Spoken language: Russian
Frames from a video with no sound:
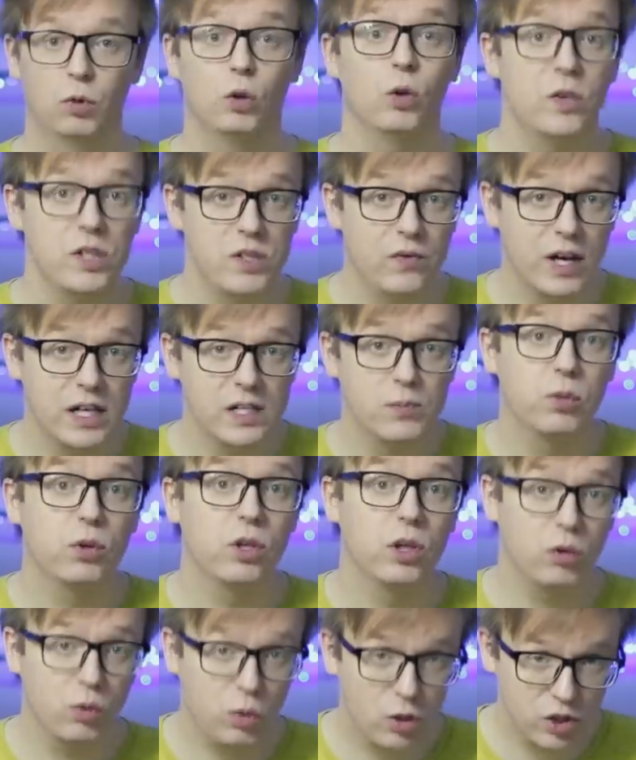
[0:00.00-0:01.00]
Но ведь в
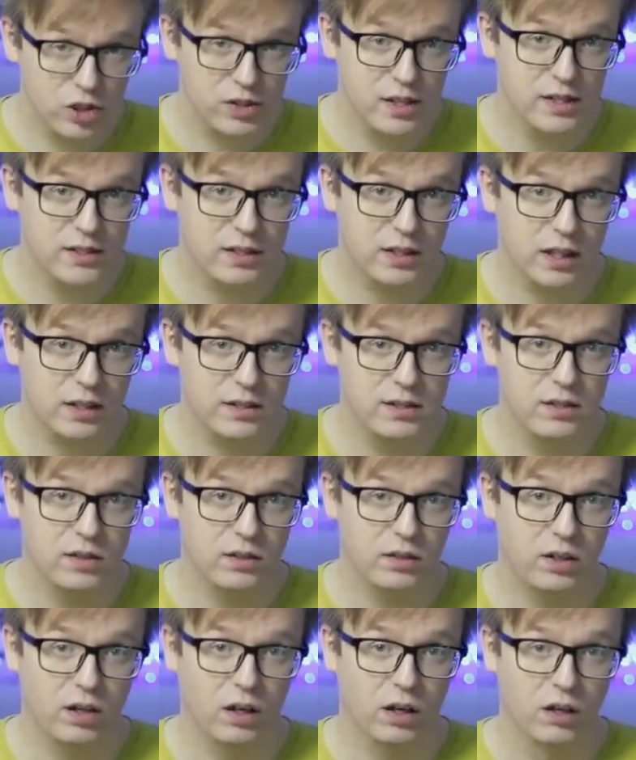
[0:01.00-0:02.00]
азбуке тоже есть
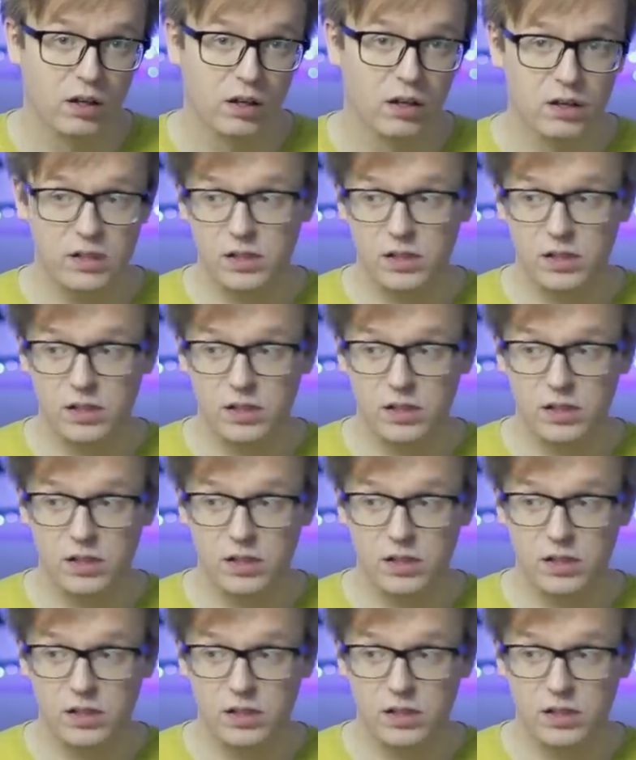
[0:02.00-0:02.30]
картинки.